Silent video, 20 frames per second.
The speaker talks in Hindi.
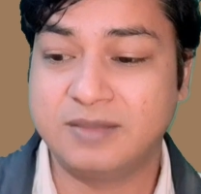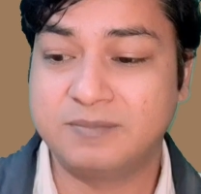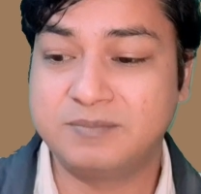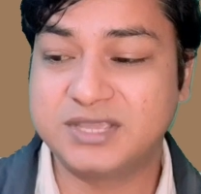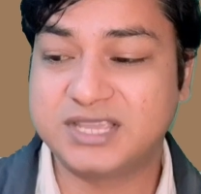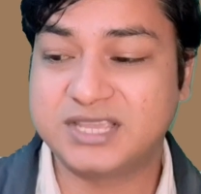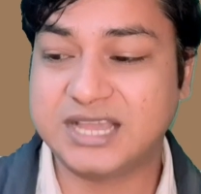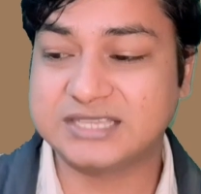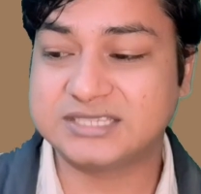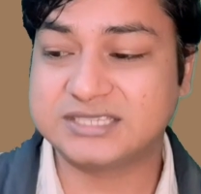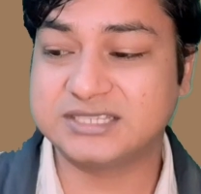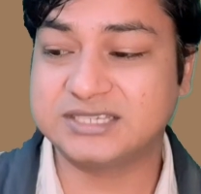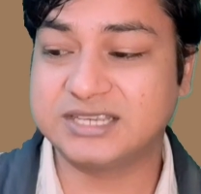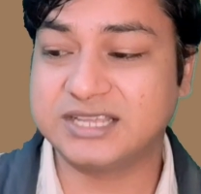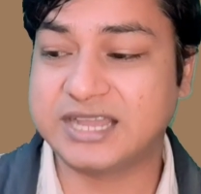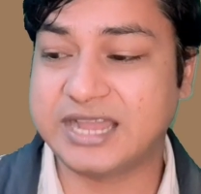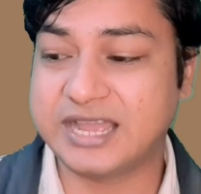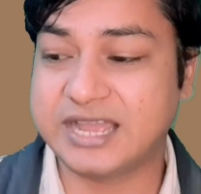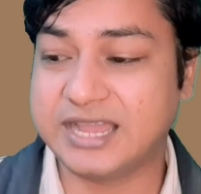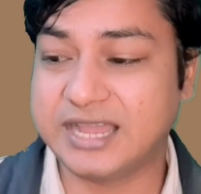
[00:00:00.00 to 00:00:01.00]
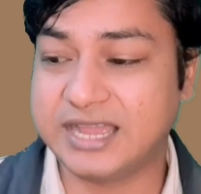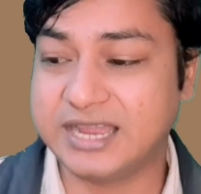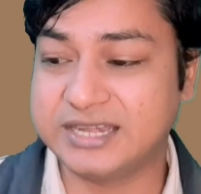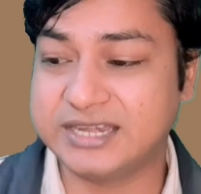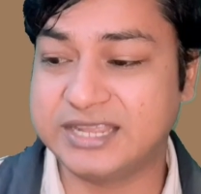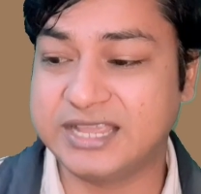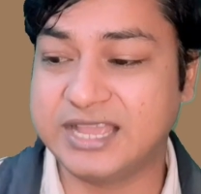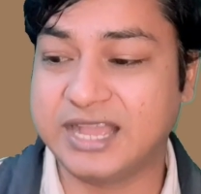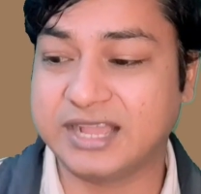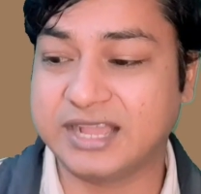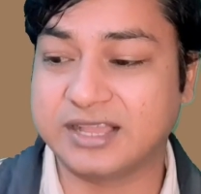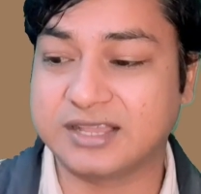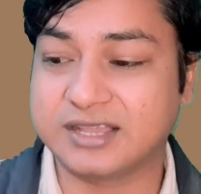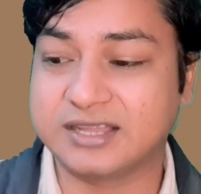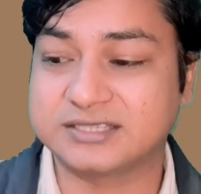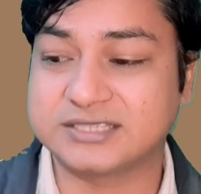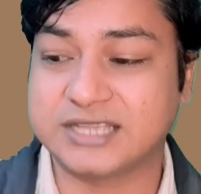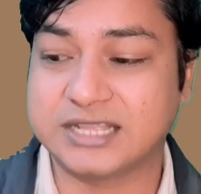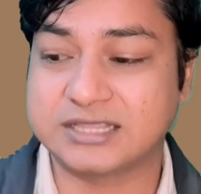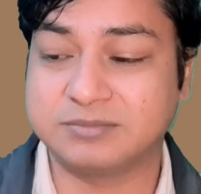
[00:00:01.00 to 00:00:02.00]
मिक्का सिंह ने गाया है नेहा
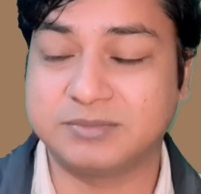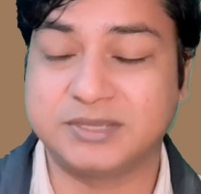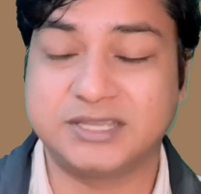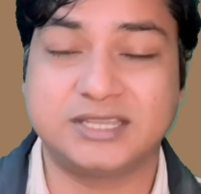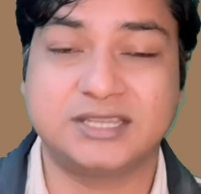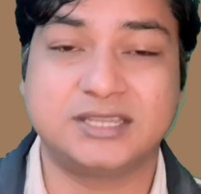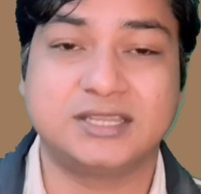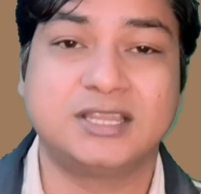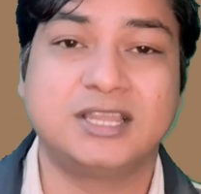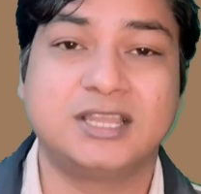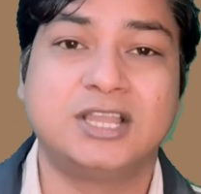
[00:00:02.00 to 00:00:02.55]
कक्कर साथ में है